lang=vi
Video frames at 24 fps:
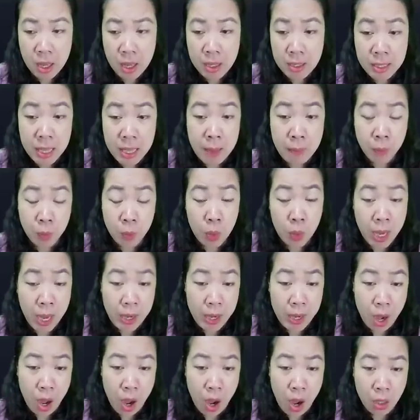Xem cô
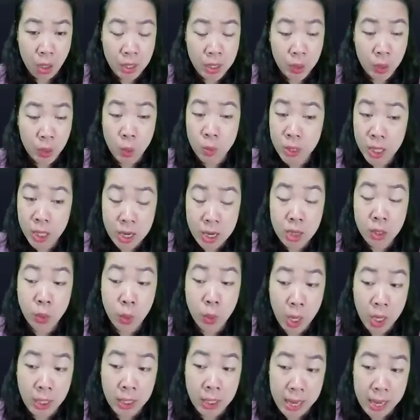gái đó thì cũng rất đơn
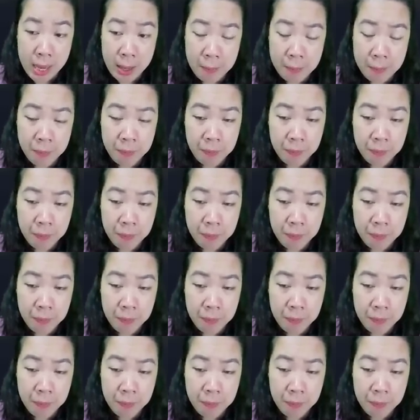thuần nha.